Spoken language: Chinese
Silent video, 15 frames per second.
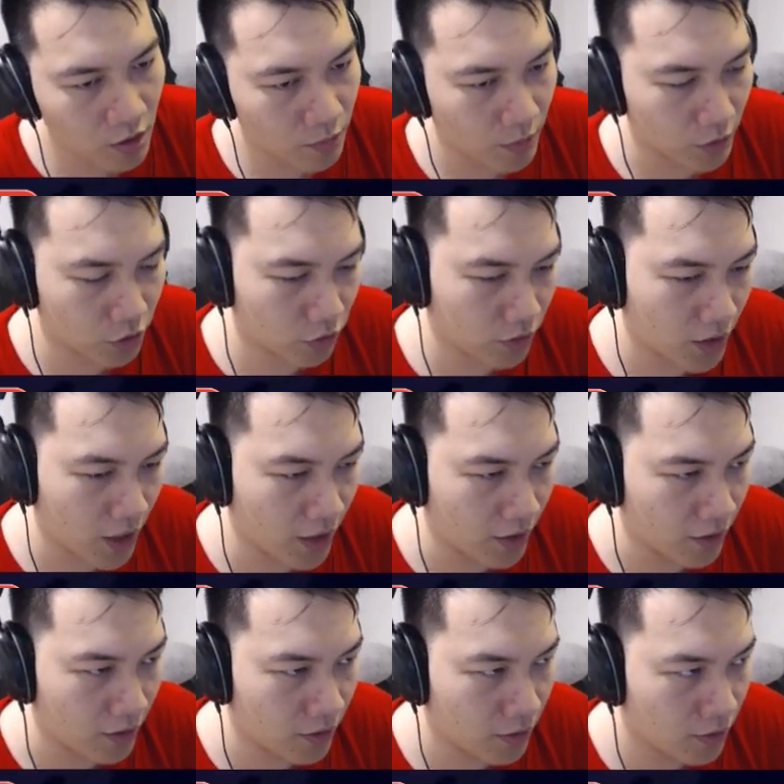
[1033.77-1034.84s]
帮众太
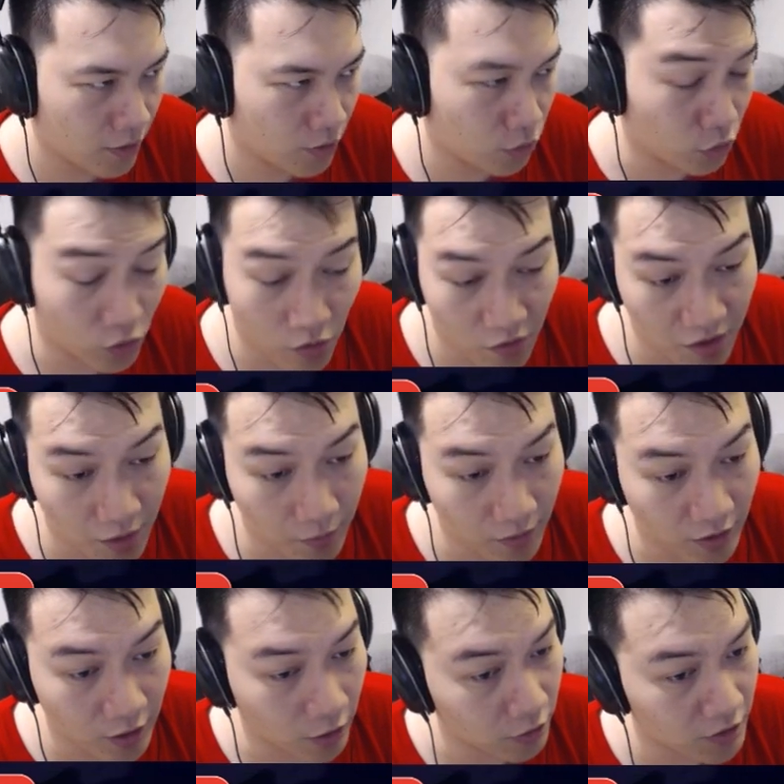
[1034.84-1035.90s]
弱的话他们可
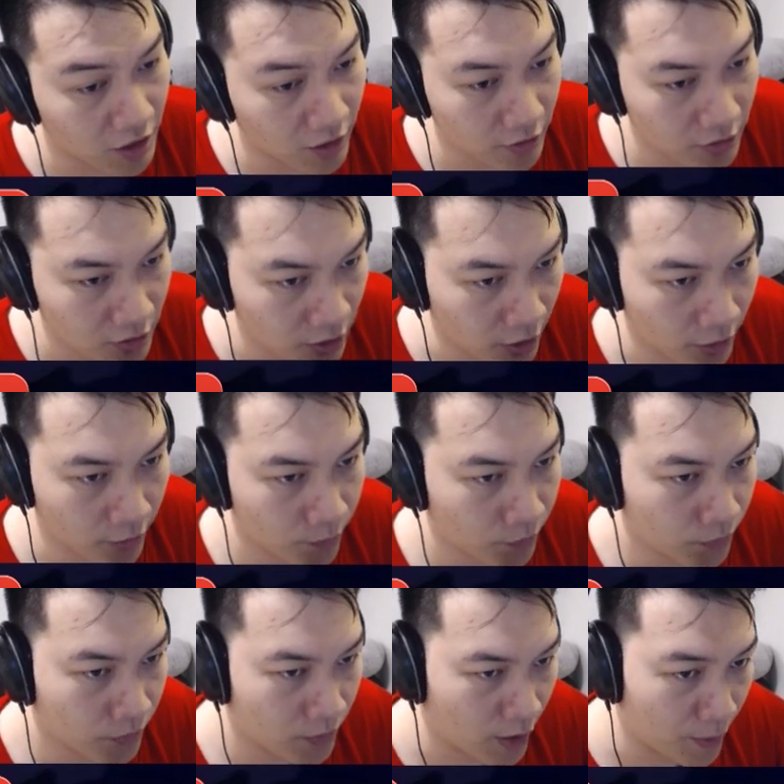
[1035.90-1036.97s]
以调强之类的，
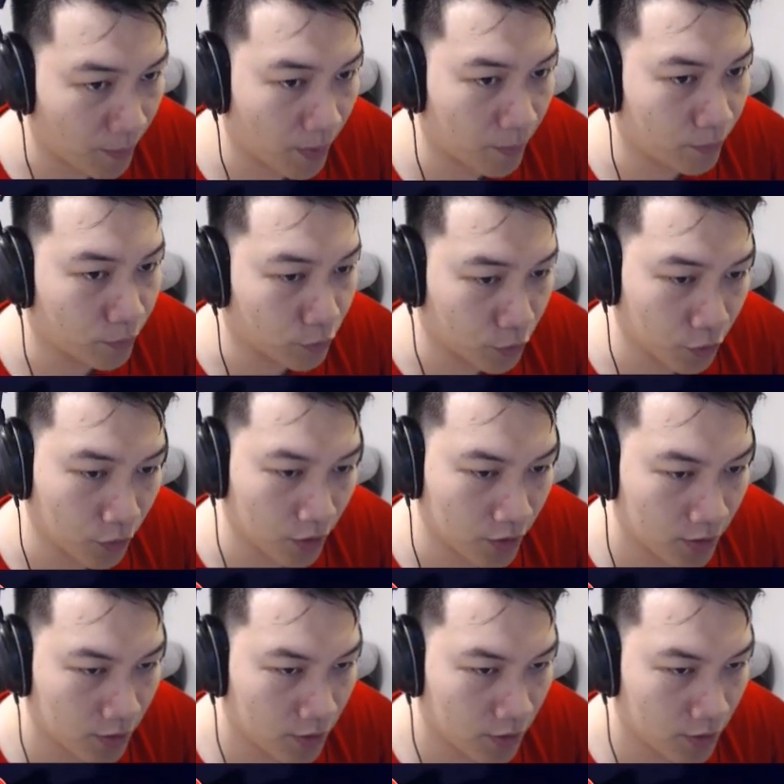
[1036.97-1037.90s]
还蛮不错的。